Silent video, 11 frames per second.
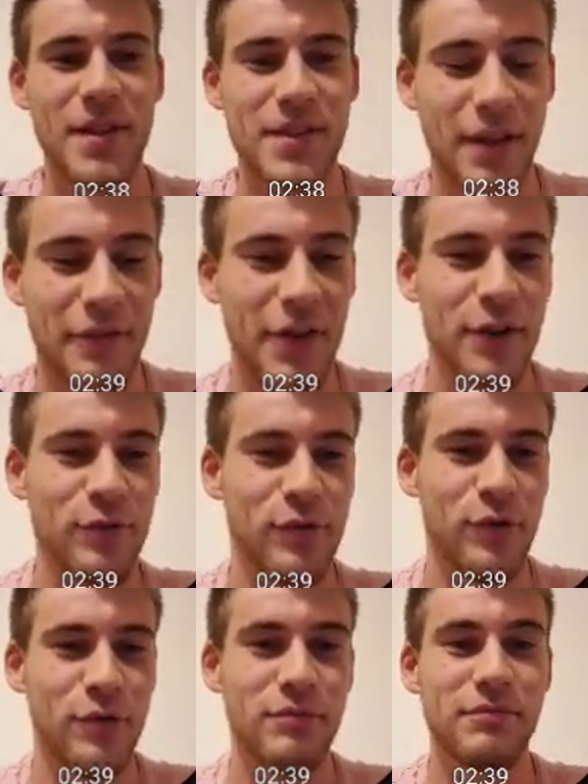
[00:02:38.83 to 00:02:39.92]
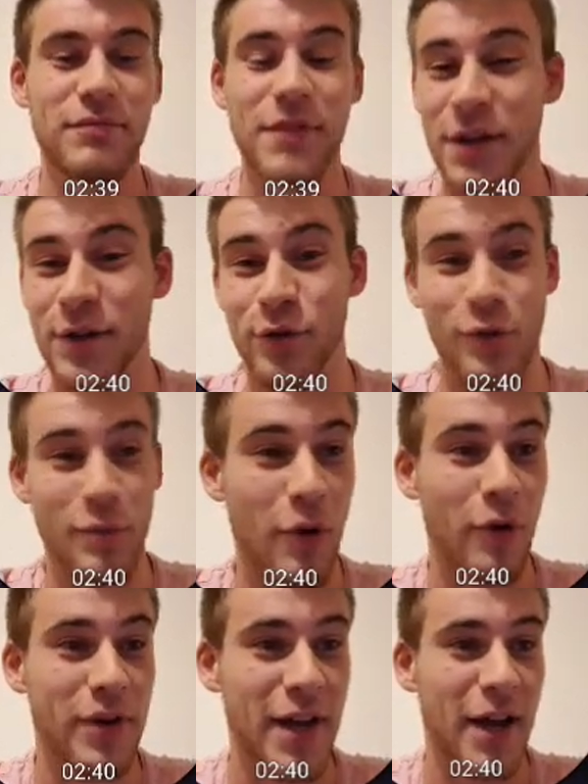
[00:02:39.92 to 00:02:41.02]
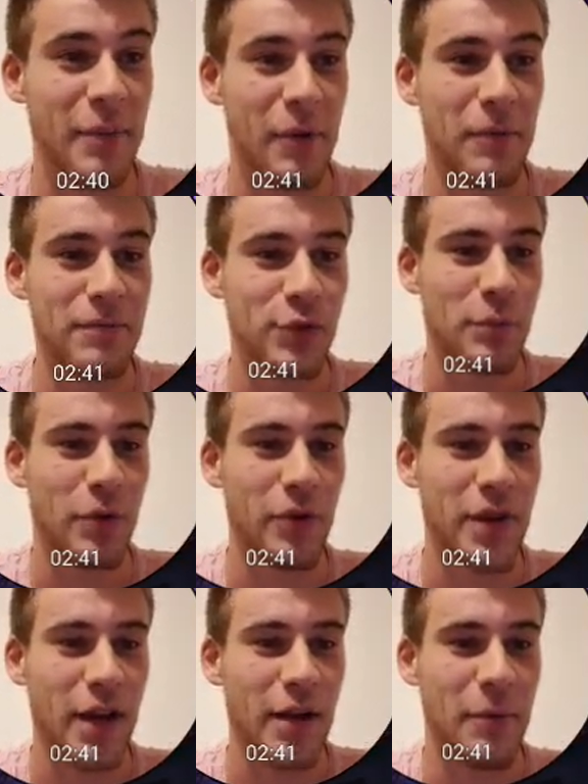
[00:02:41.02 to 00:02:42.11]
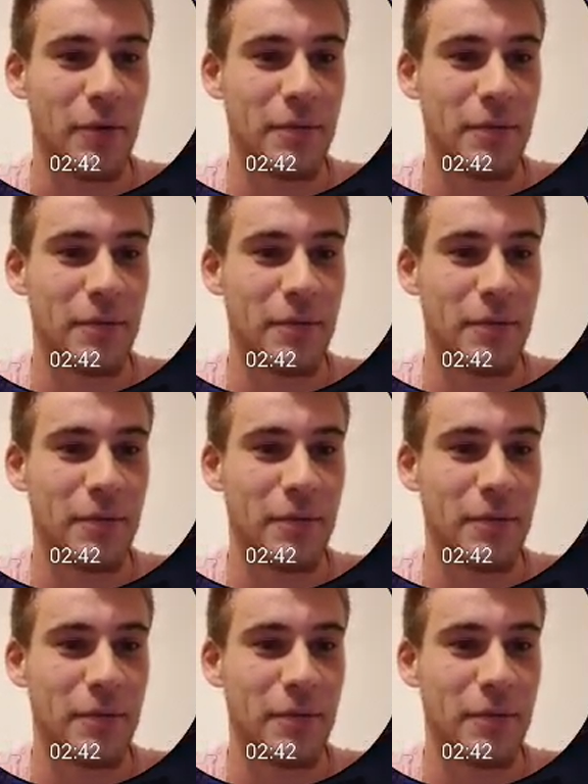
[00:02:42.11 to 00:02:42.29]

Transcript: Ça fait un nouveau. Et je prends carême, Je prends carême.